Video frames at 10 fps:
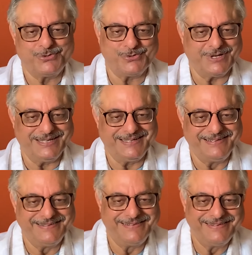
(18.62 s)
छू गई
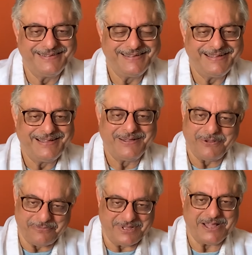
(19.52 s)

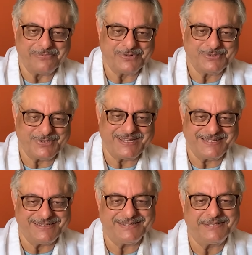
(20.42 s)
और मैं आपको सुनाना
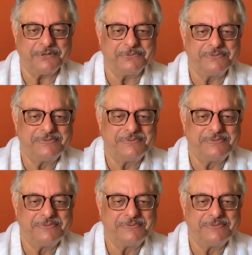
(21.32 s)
चाहता हूँ